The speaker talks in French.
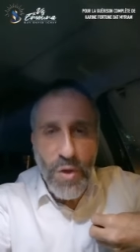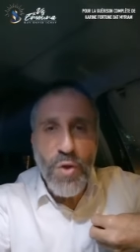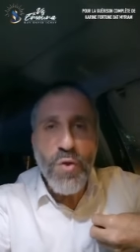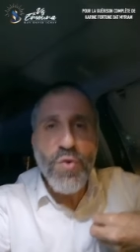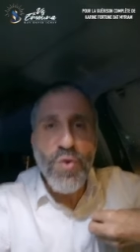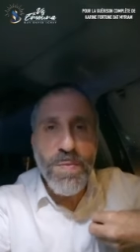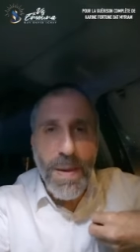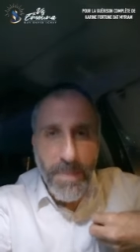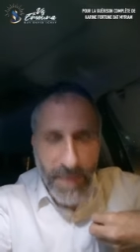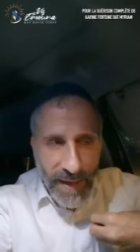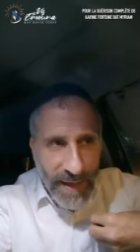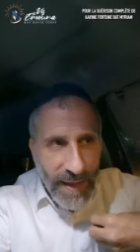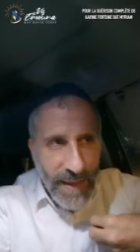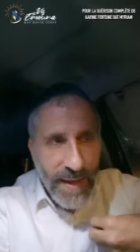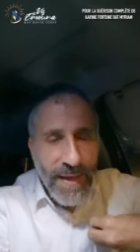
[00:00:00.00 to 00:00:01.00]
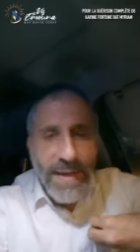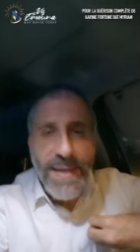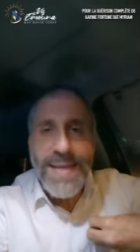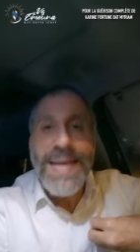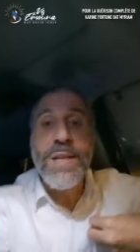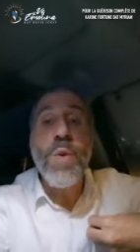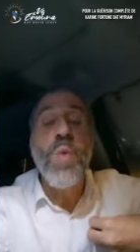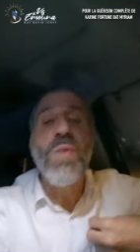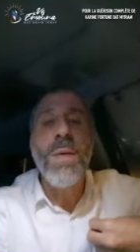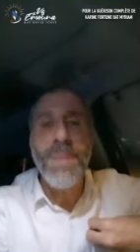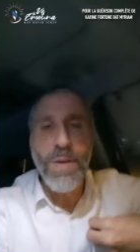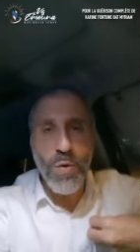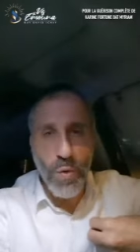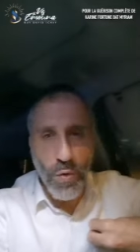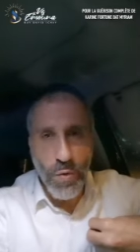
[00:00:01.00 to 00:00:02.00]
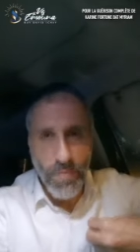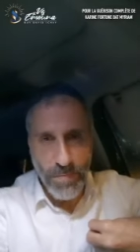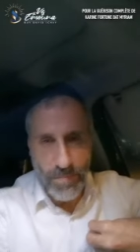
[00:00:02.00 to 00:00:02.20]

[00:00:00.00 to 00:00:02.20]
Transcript: tu m'as pris 80 000 euros.